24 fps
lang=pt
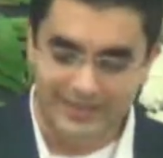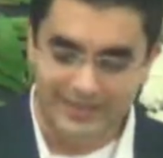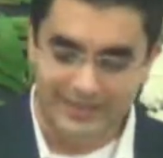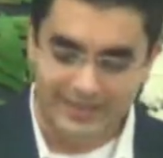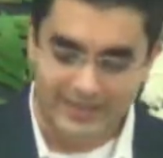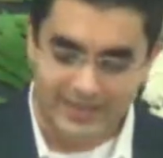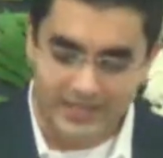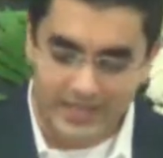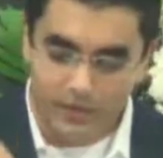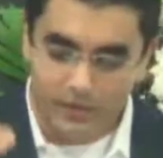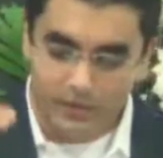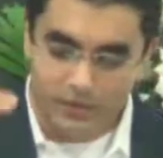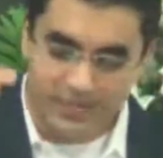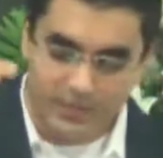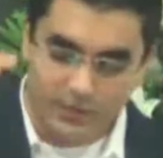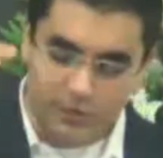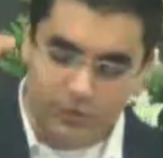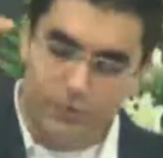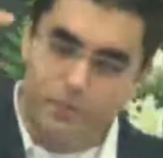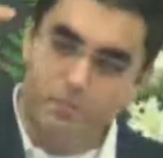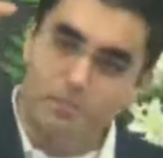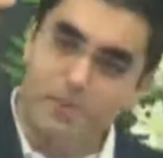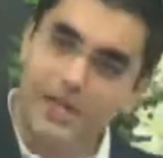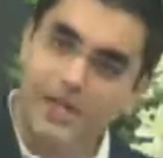Deus é
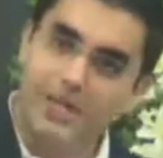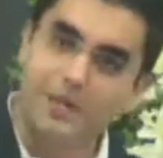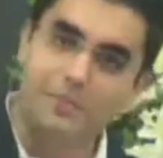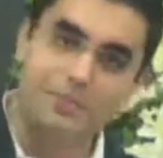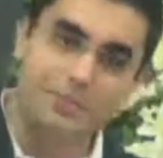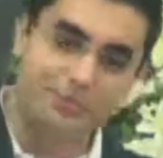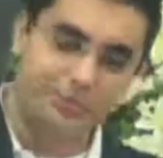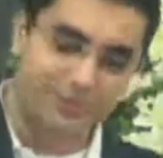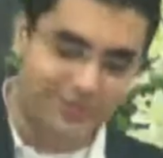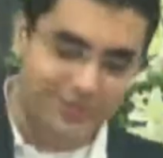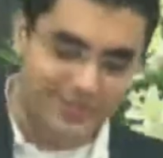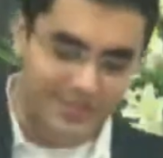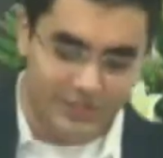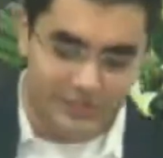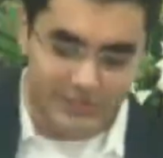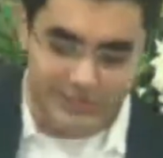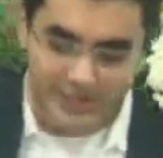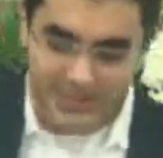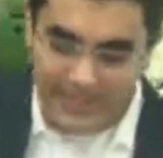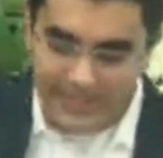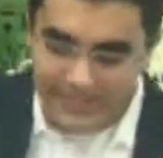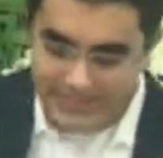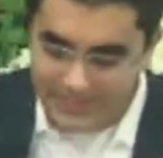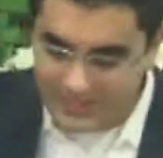supremo,
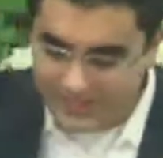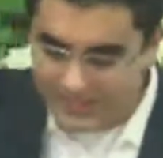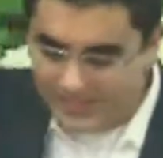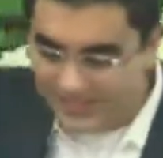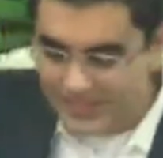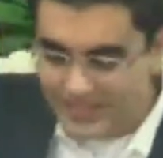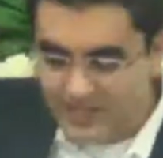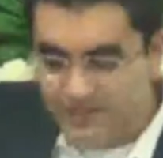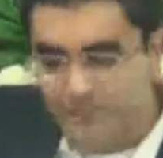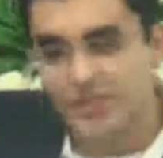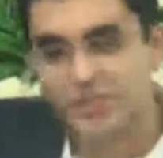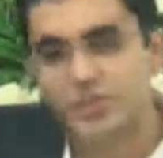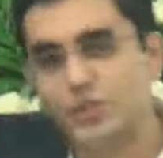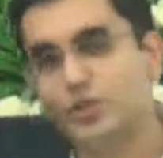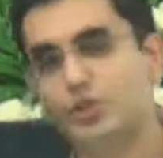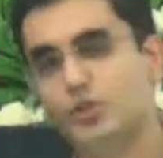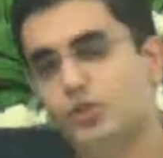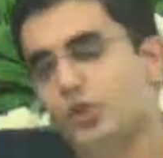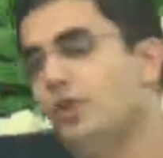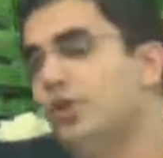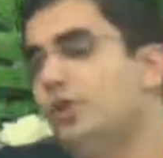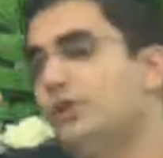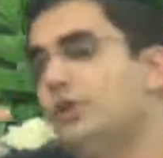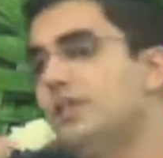está acima de
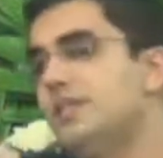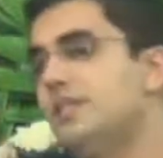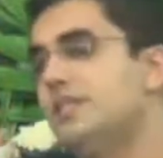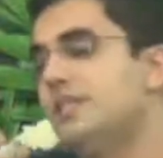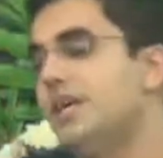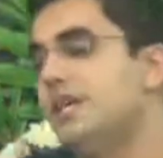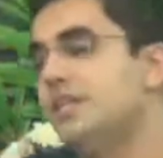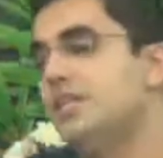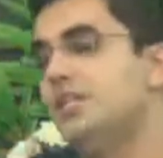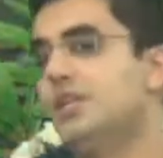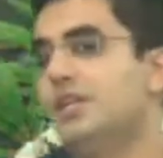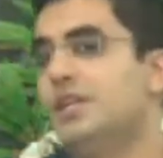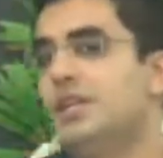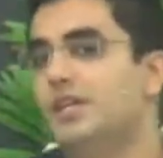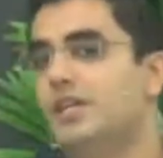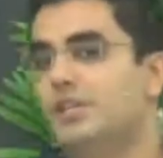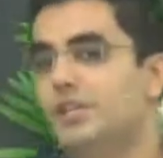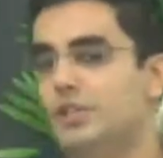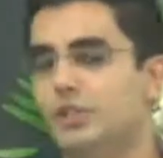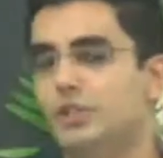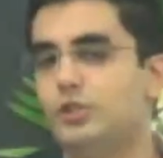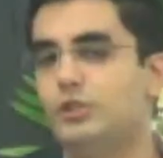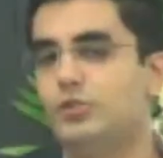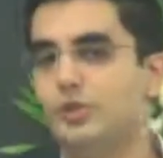todas as
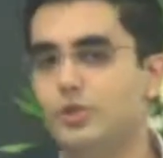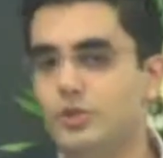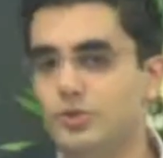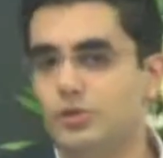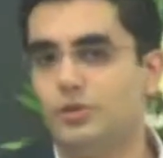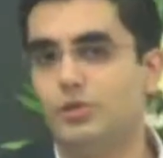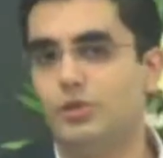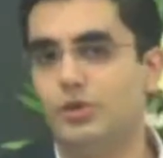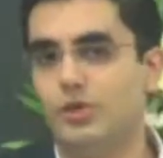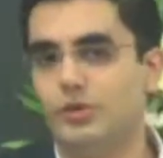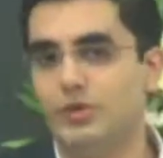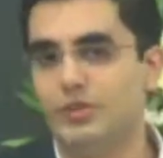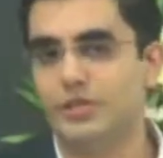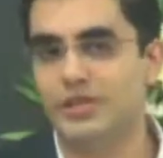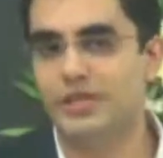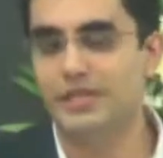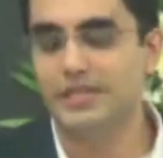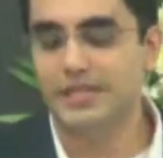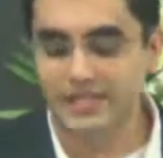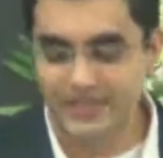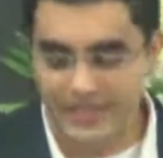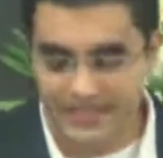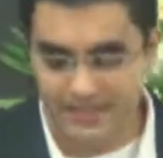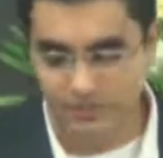instituições
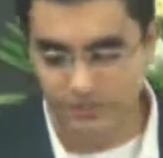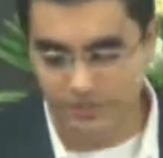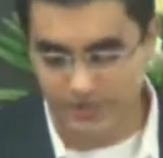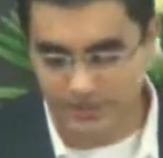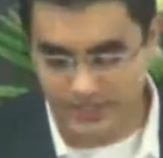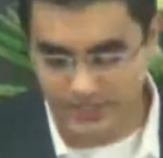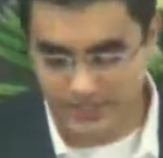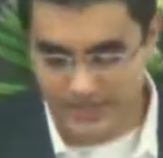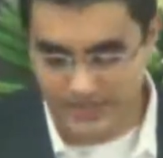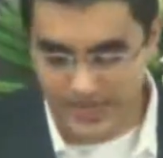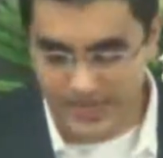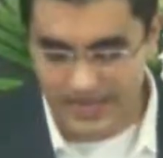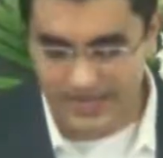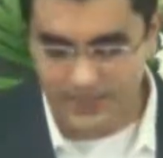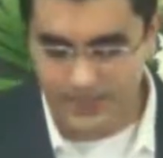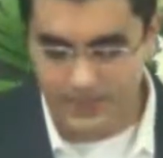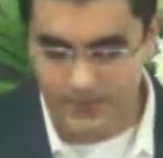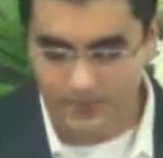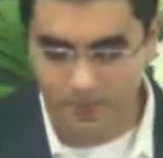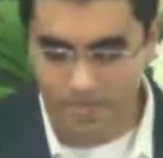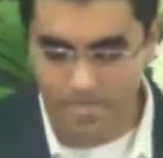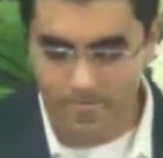da sociedade.